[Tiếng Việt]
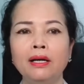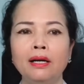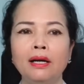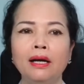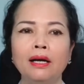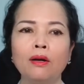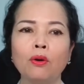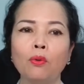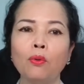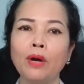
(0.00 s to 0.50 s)

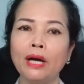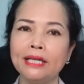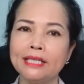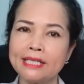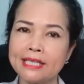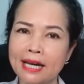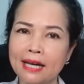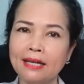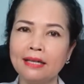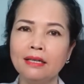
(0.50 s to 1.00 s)
à, củ cải
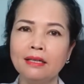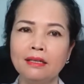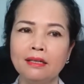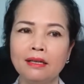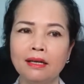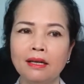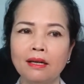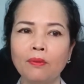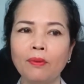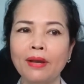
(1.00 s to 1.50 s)
trắng
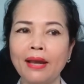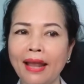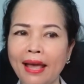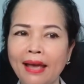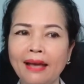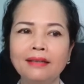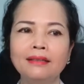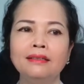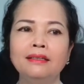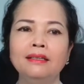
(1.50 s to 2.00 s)
à, khoai
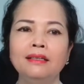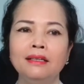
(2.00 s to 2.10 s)
lang